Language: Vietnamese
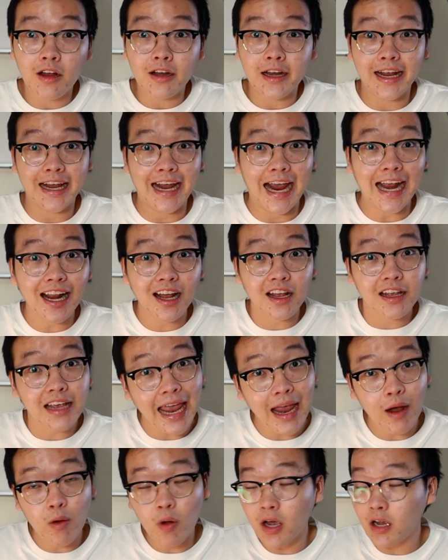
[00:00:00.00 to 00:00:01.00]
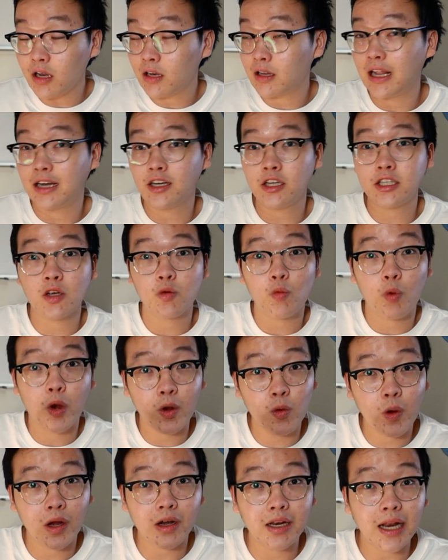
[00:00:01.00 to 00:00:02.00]
thì khả năng cao á là nó sẽ
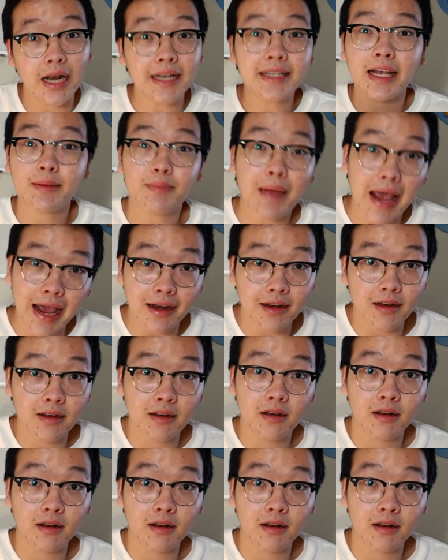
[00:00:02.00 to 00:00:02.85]
quay qua đánh chết bạn